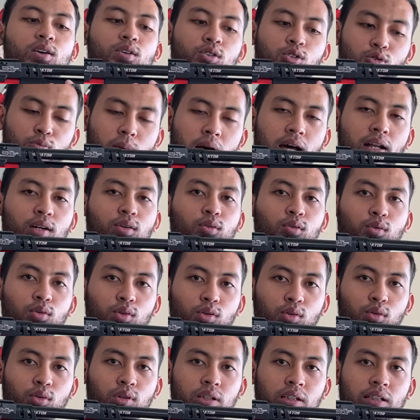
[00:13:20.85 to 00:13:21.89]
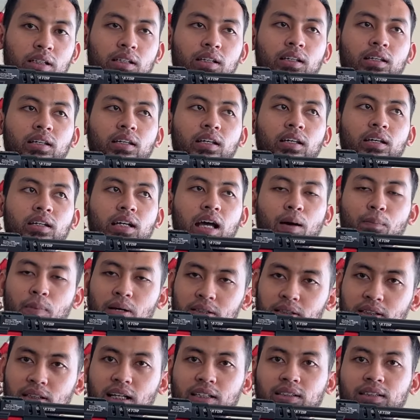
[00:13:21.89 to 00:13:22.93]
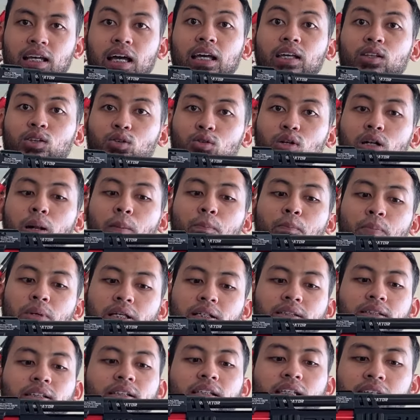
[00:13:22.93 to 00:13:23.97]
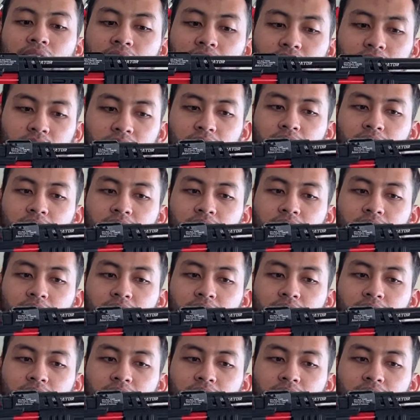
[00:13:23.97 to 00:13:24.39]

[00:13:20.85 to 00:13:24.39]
cuman untuk di kapasitasnya itu lebih sedikit